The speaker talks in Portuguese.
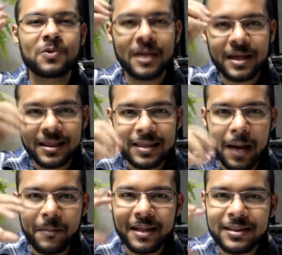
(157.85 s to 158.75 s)
o que
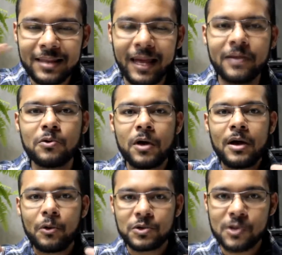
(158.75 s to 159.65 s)
está mantendo
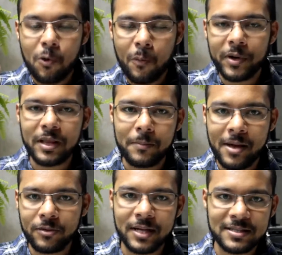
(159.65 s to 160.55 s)
o seu
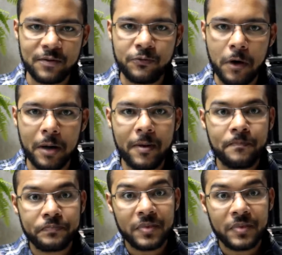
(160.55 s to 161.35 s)
comportamento dessa forma